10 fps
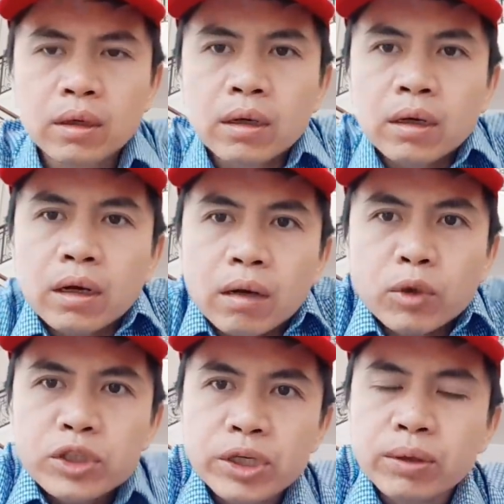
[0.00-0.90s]
ở
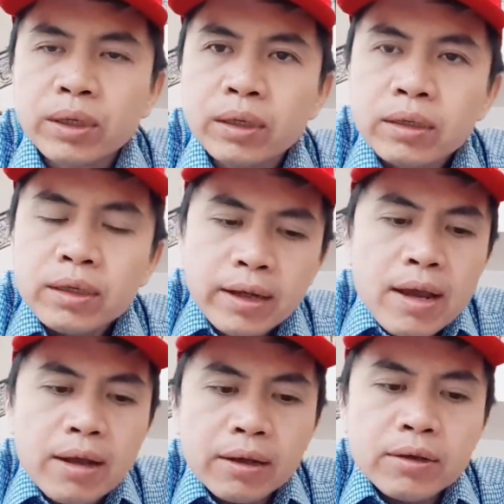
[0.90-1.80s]
một chiều hướng
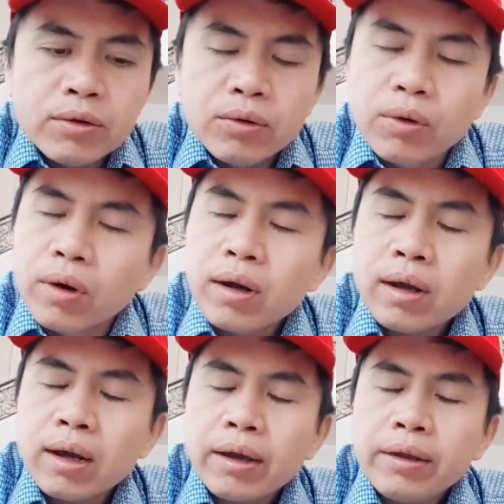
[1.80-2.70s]
khác của
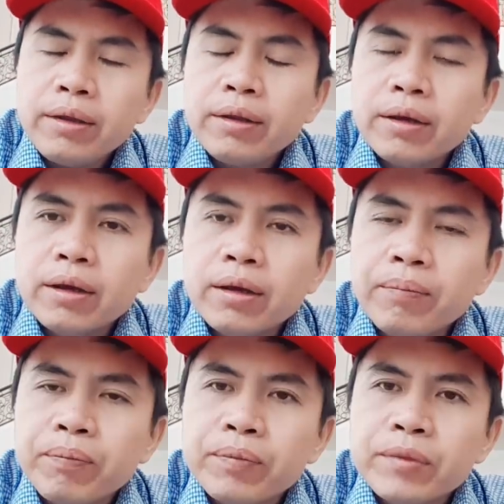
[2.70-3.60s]
cái à,
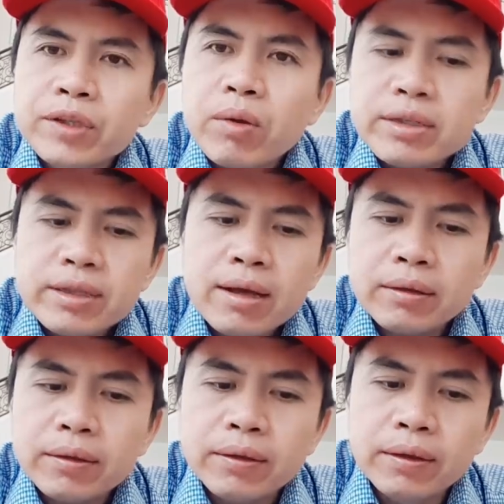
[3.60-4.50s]
giới quan sát
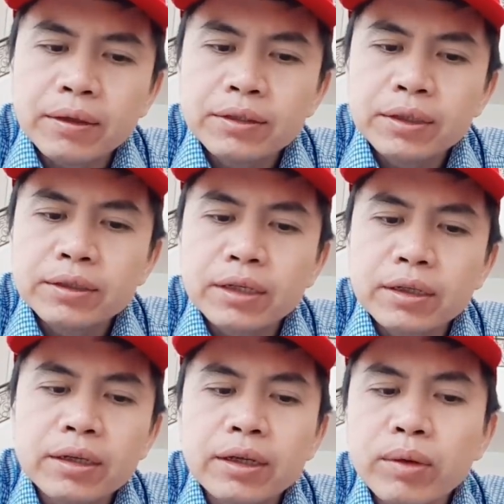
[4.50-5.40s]
thì chương trình
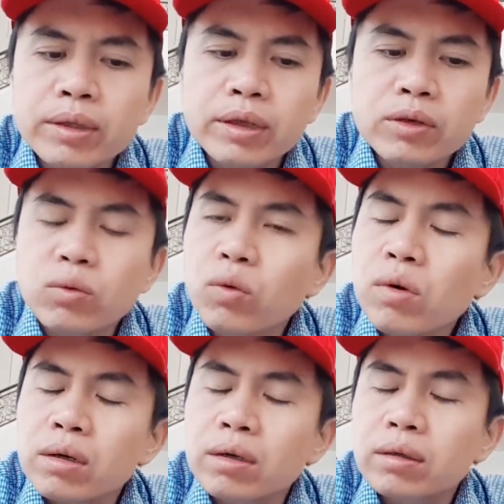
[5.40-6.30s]
nghiên cứu kinh tế Trung
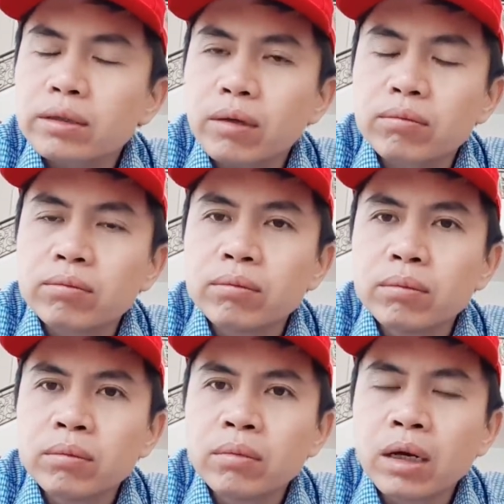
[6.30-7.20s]
Quốc
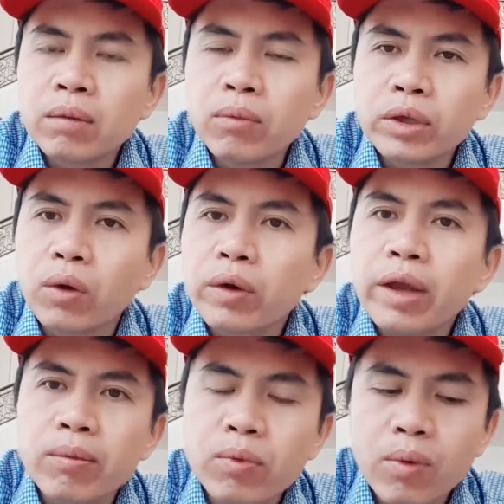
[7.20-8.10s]
trong à, buổi tối
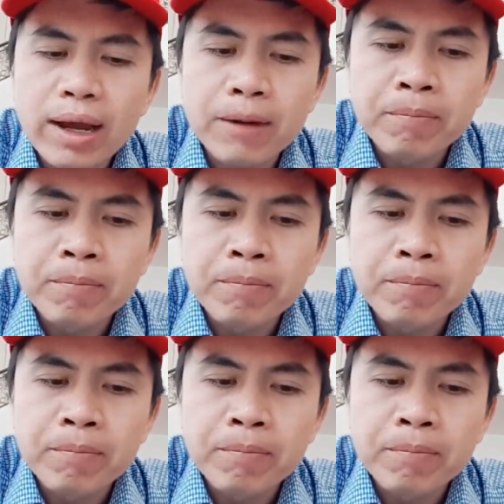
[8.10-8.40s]
ngày hôm qua